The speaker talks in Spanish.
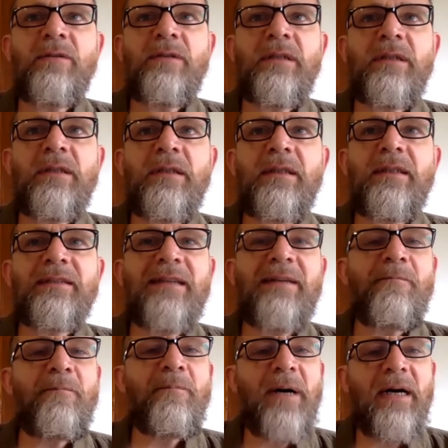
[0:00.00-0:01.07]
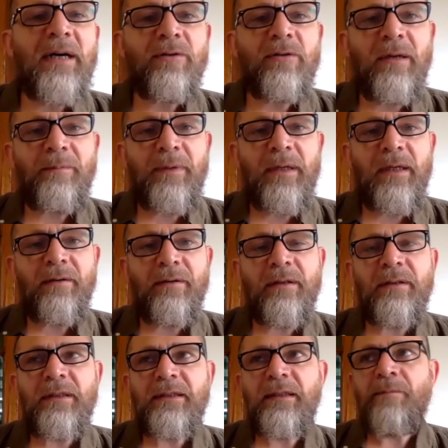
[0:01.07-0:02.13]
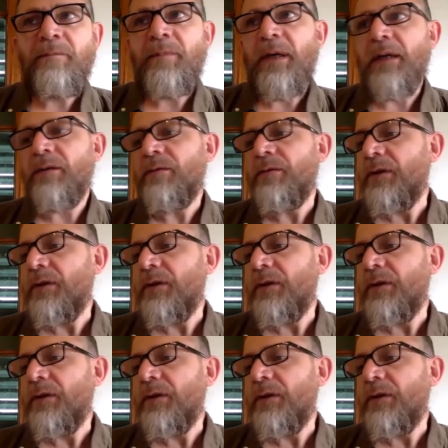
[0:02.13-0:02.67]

De, de, desamparo, la palabra, desamparo.